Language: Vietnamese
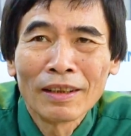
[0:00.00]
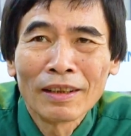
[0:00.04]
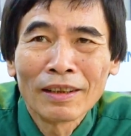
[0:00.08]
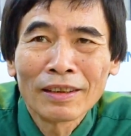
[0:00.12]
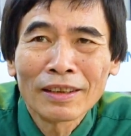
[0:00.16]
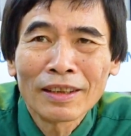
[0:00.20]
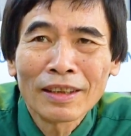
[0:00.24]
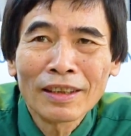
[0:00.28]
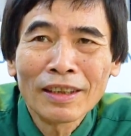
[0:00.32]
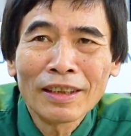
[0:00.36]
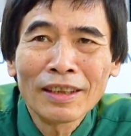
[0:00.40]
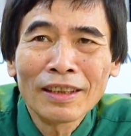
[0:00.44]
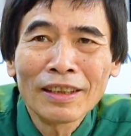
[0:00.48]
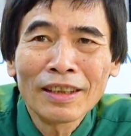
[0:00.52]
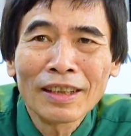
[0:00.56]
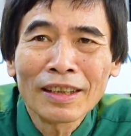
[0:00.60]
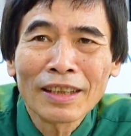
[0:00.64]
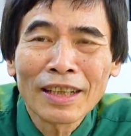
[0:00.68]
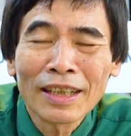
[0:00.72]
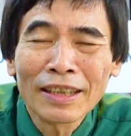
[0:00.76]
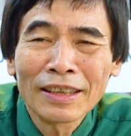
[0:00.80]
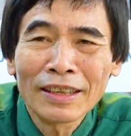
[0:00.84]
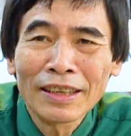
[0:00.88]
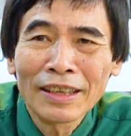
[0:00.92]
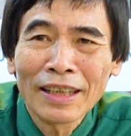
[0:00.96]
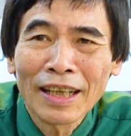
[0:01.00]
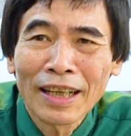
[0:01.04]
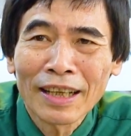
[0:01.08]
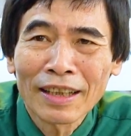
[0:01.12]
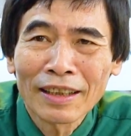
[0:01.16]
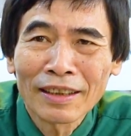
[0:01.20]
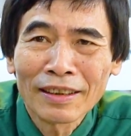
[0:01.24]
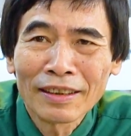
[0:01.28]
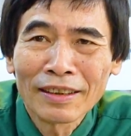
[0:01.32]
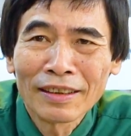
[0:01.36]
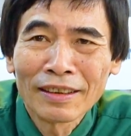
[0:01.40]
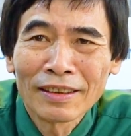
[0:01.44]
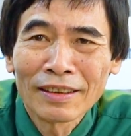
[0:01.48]
cho nên là các anh chị à
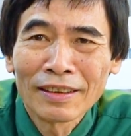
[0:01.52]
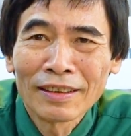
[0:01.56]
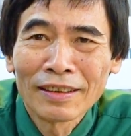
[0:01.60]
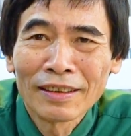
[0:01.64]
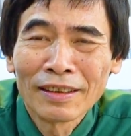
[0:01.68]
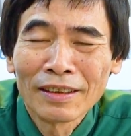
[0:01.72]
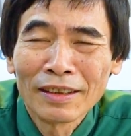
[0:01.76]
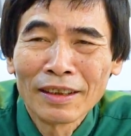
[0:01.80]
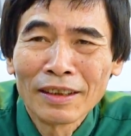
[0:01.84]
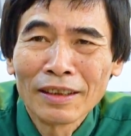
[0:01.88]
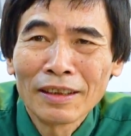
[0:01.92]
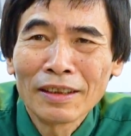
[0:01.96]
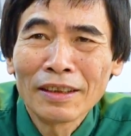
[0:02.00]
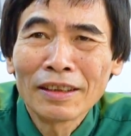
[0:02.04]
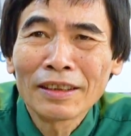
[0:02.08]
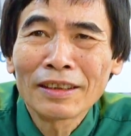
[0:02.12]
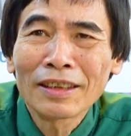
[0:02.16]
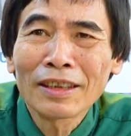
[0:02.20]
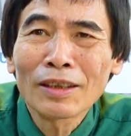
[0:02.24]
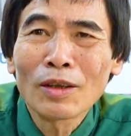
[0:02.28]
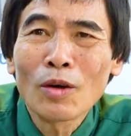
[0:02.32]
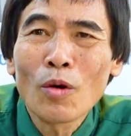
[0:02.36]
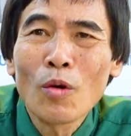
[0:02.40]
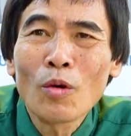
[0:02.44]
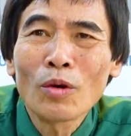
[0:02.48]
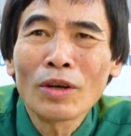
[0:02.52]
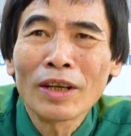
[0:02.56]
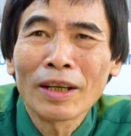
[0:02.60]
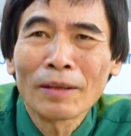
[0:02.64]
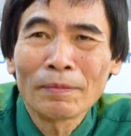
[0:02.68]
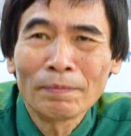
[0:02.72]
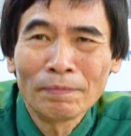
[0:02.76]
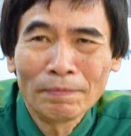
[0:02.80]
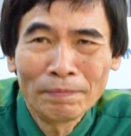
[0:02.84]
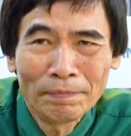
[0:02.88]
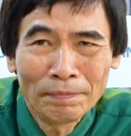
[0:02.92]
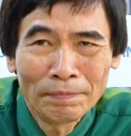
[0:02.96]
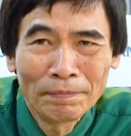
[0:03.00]
người ta khôn
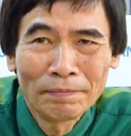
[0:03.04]
lắm